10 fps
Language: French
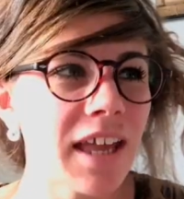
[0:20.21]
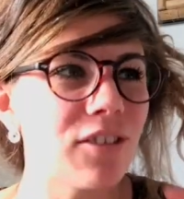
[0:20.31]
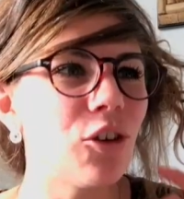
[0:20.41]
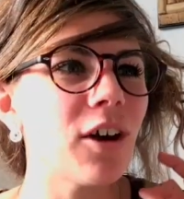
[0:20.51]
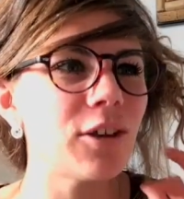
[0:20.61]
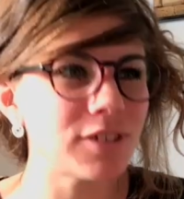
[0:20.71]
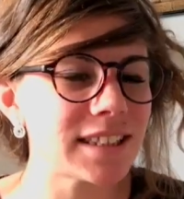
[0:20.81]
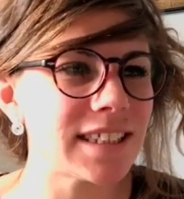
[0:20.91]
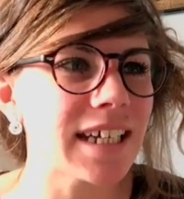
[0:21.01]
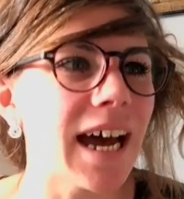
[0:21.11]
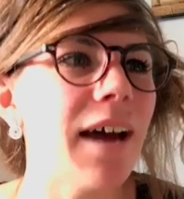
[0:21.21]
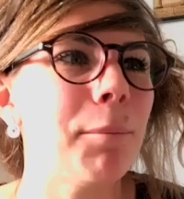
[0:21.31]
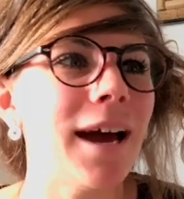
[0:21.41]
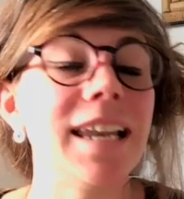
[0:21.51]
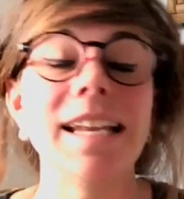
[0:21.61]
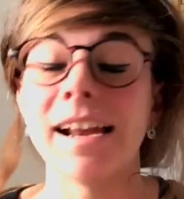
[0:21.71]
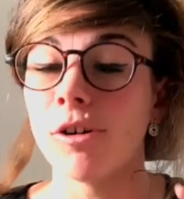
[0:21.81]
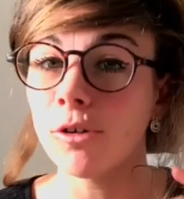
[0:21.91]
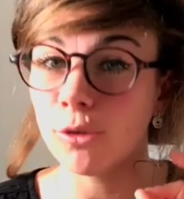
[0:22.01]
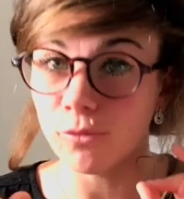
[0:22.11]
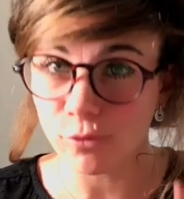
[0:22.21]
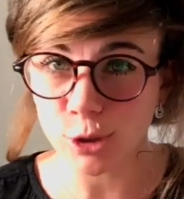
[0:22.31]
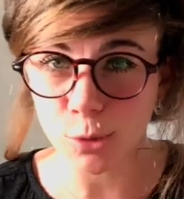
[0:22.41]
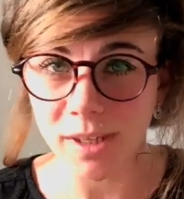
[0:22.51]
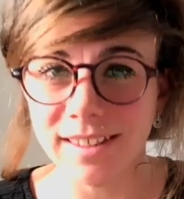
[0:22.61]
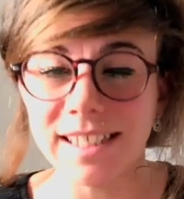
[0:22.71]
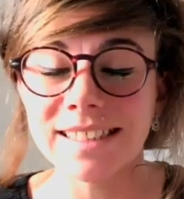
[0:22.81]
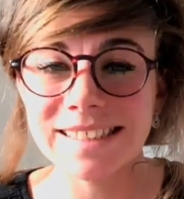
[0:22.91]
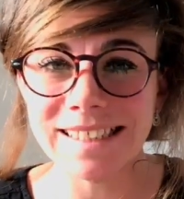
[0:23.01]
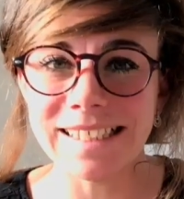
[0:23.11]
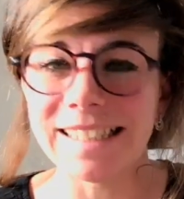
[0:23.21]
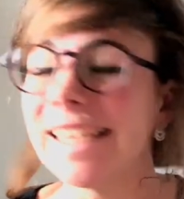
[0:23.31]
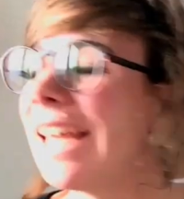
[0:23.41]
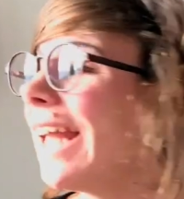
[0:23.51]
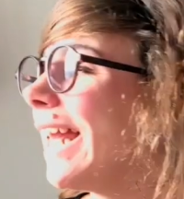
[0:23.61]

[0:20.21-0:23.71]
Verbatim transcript: de réussir à parler la langue que vous souhaitez cette année.